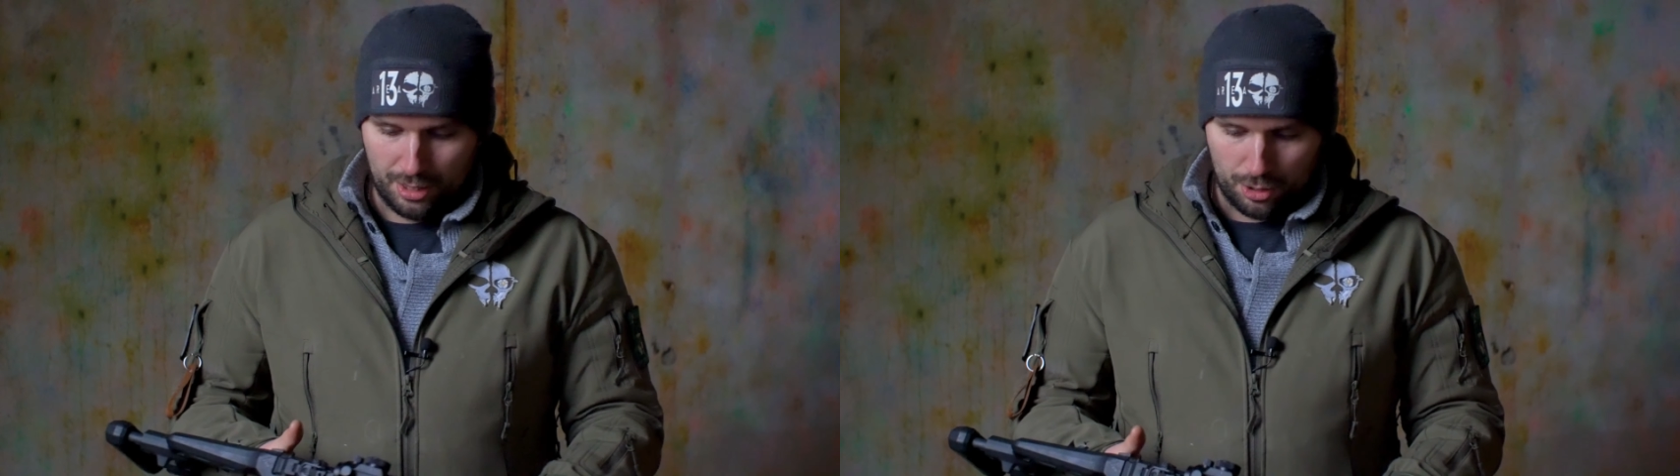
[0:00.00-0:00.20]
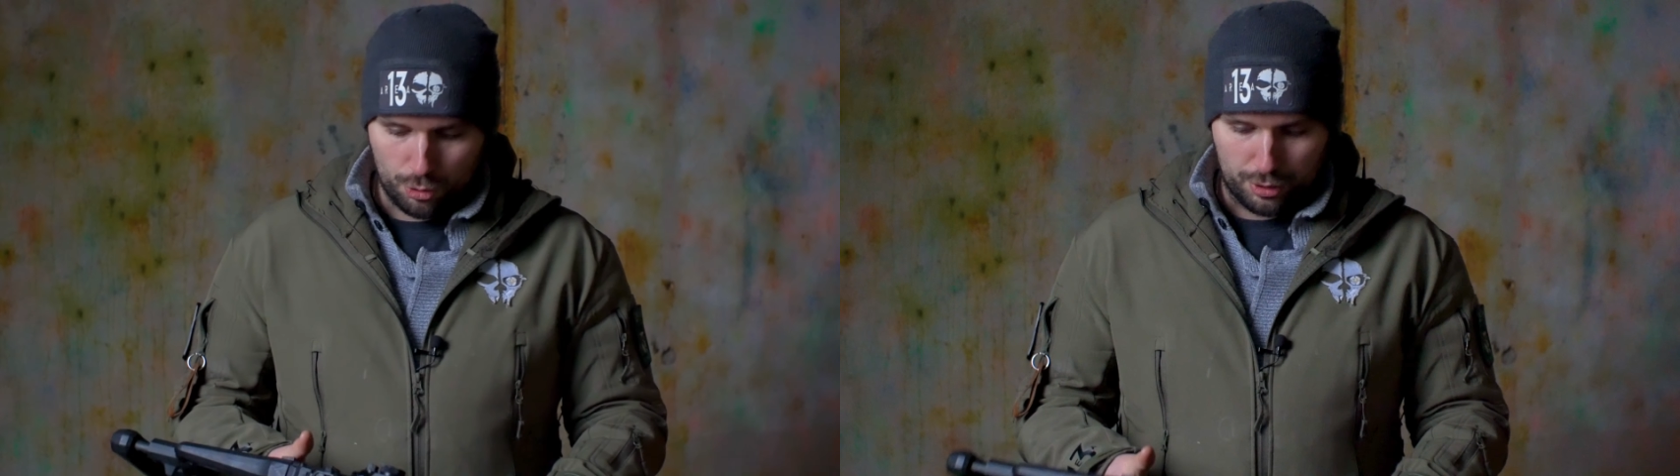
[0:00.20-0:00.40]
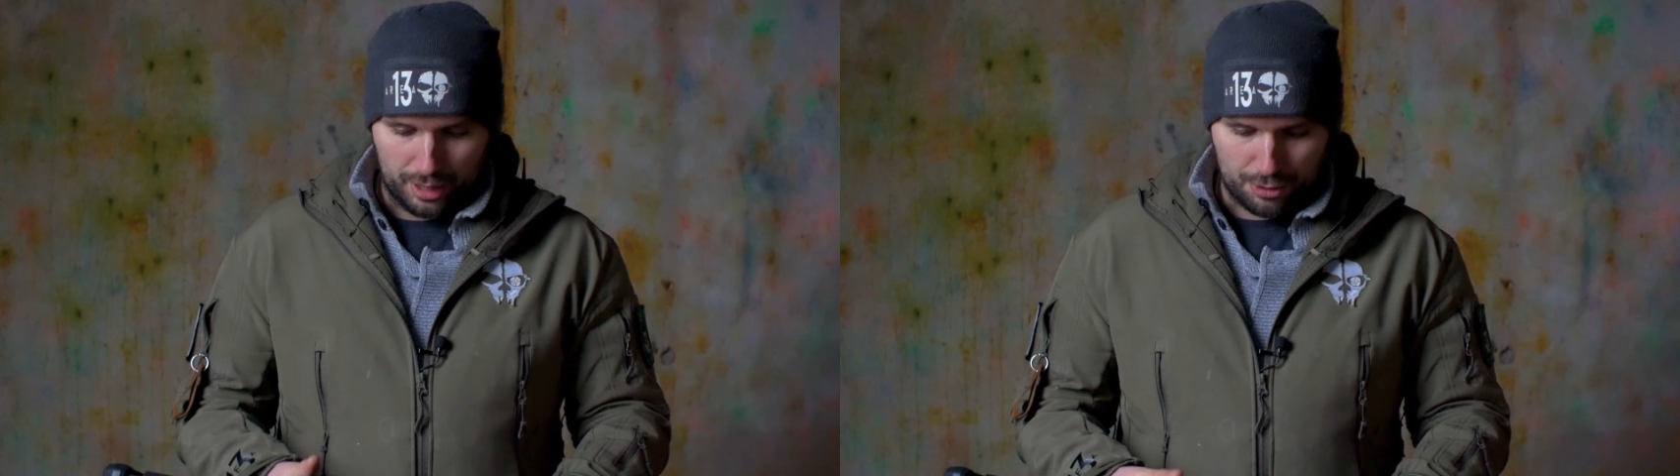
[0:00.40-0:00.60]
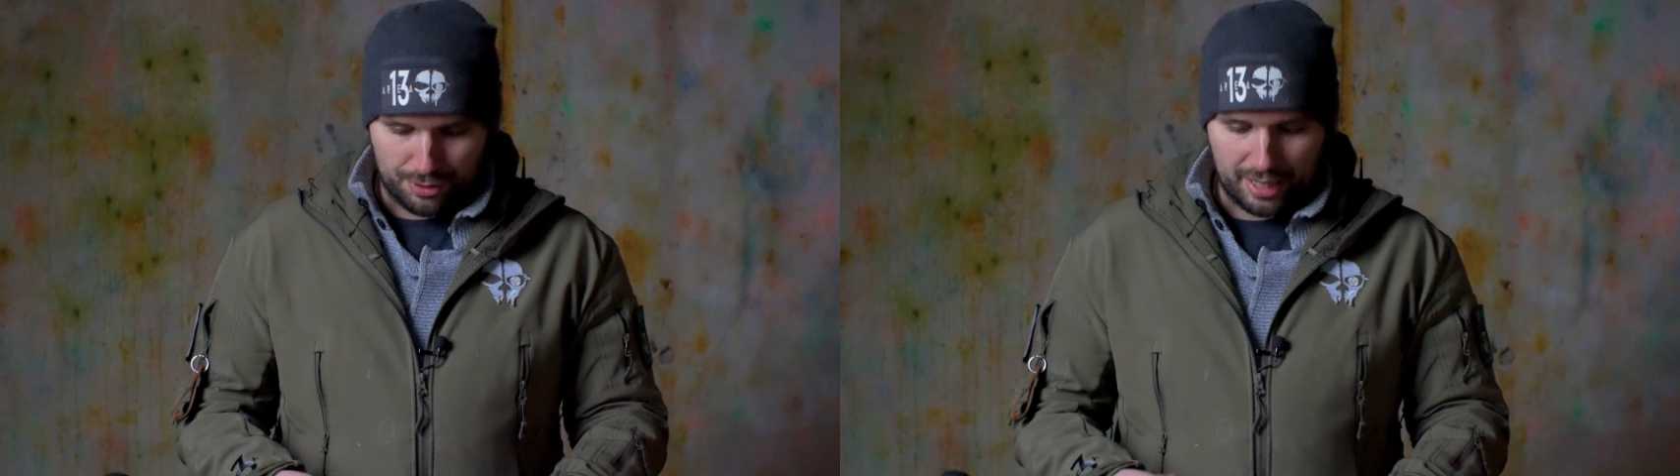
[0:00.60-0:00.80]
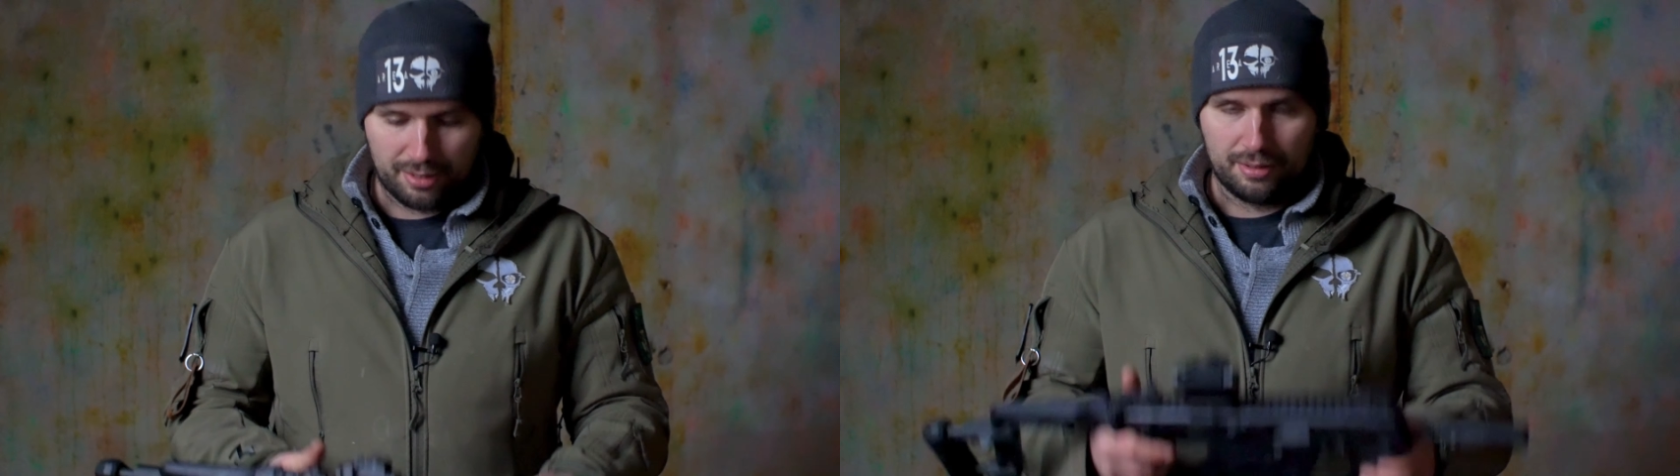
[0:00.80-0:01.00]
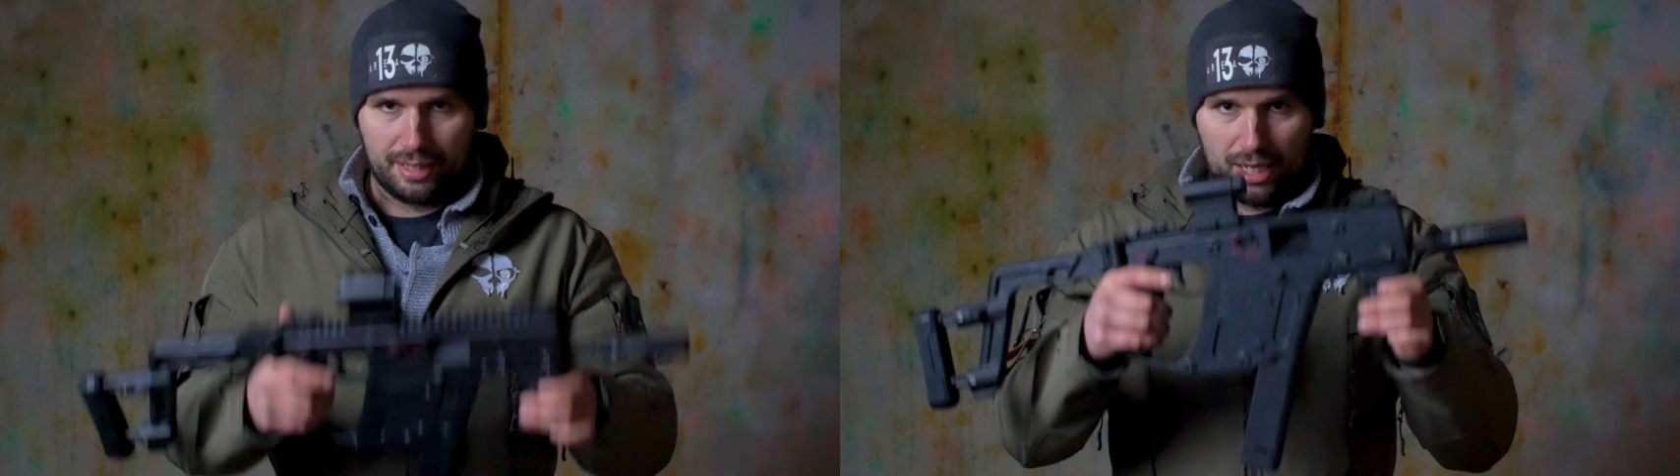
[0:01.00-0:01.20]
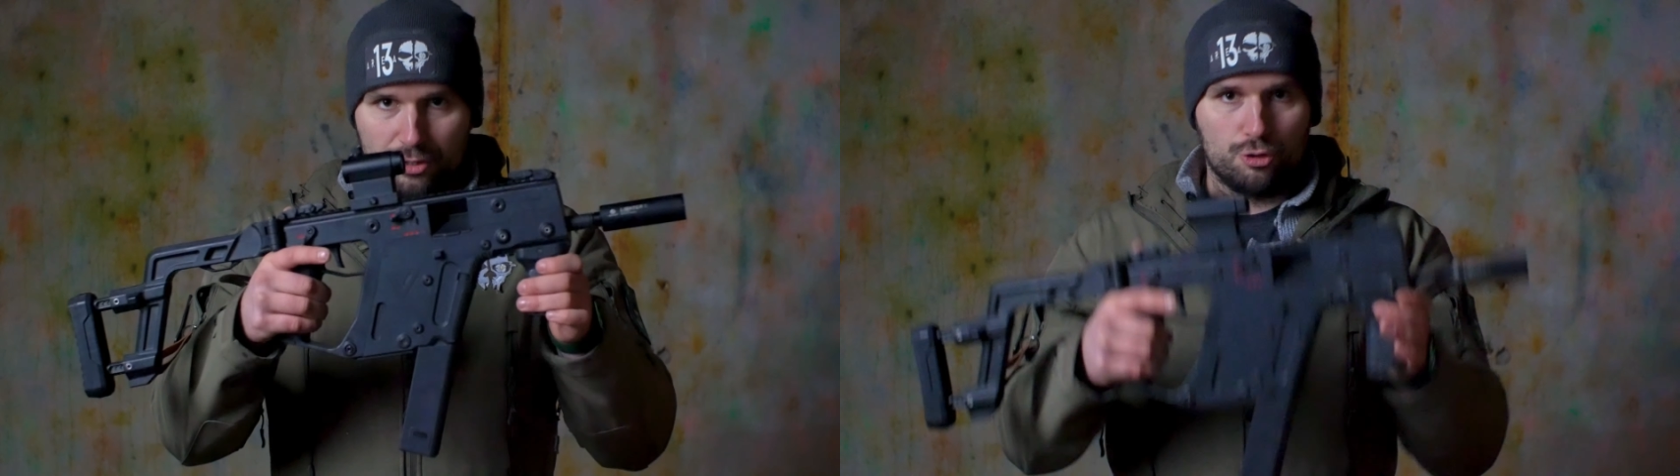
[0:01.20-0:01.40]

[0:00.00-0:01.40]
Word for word: Gut, also sagen, erster